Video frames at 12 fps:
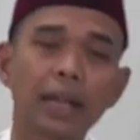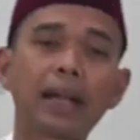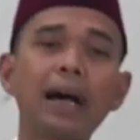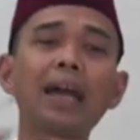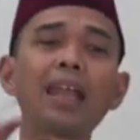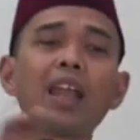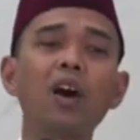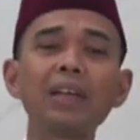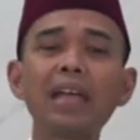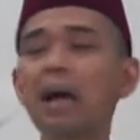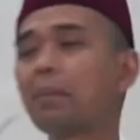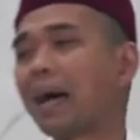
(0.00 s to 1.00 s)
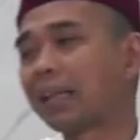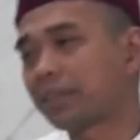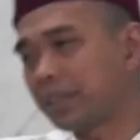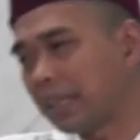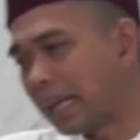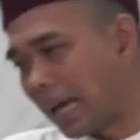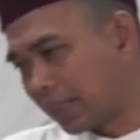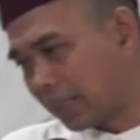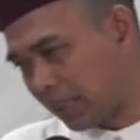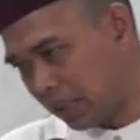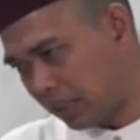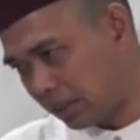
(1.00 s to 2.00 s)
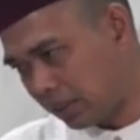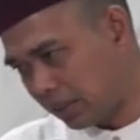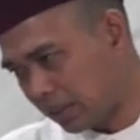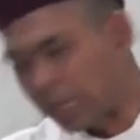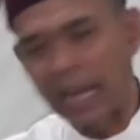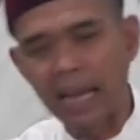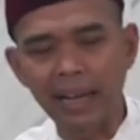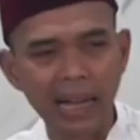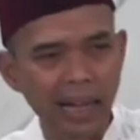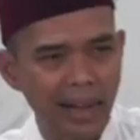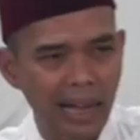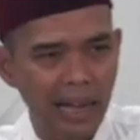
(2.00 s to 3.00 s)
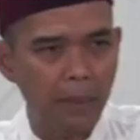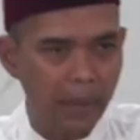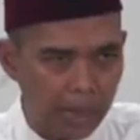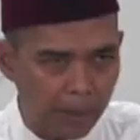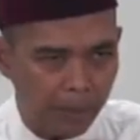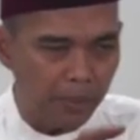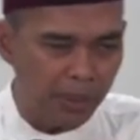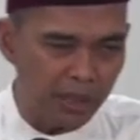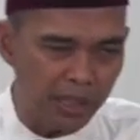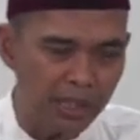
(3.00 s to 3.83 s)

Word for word: Kalau yang mati laki, tak ada anak, berapa bini